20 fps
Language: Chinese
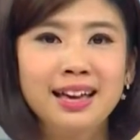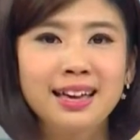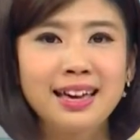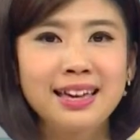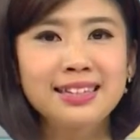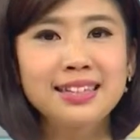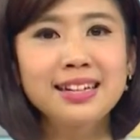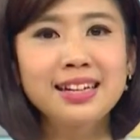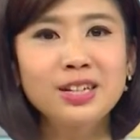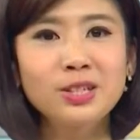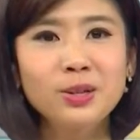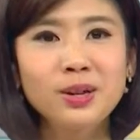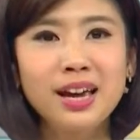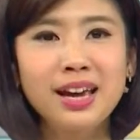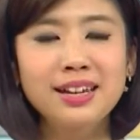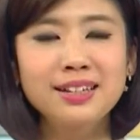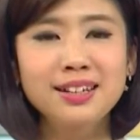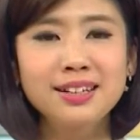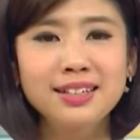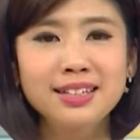感谢您收
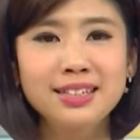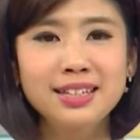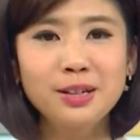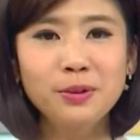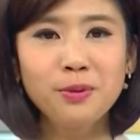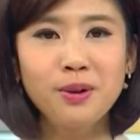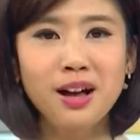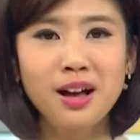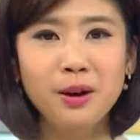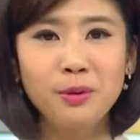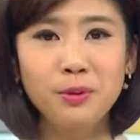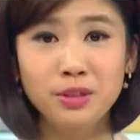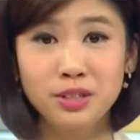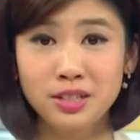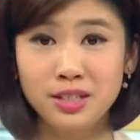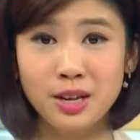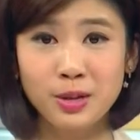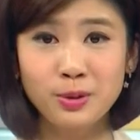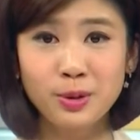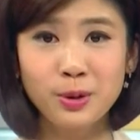看以上的新闻，我
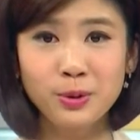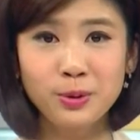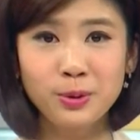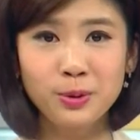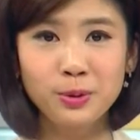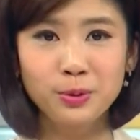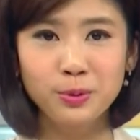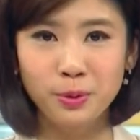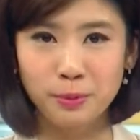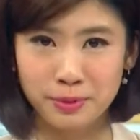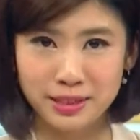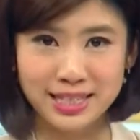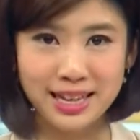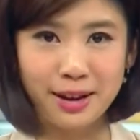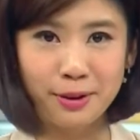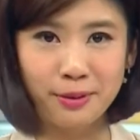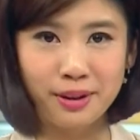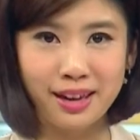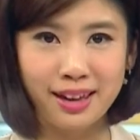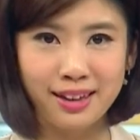是陈宣如，我们
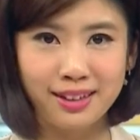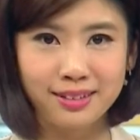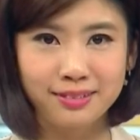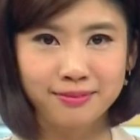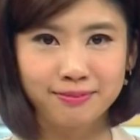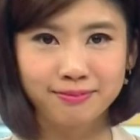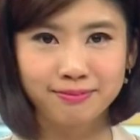再会。